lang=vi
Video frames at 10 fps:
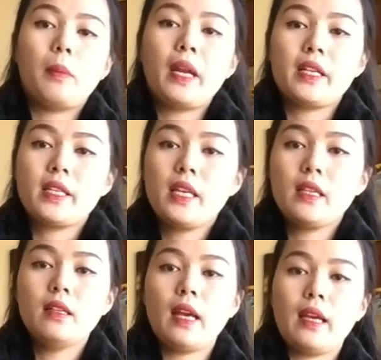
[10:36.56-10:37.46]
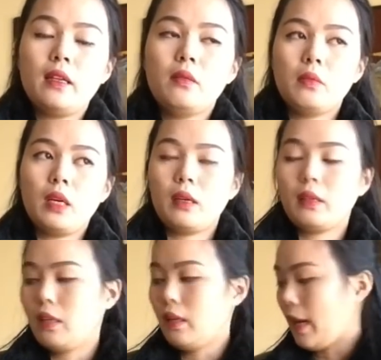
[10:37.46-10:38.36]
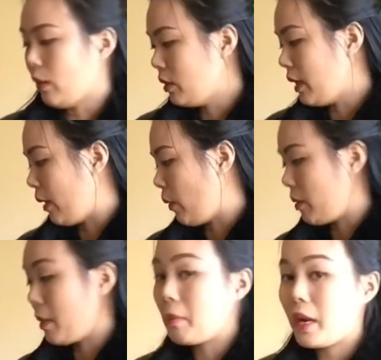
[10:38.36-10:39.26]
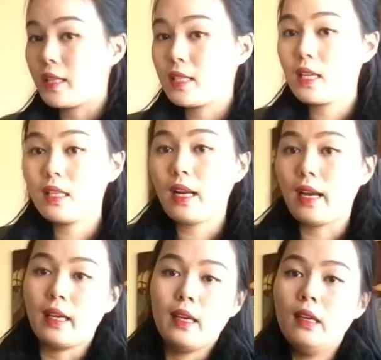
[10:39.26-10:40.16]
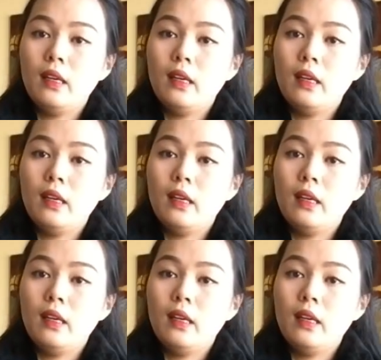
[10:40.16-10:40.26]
Badaxi thứ này, nhưng mà những áo thứ này hoặc là Badaxi thứ này,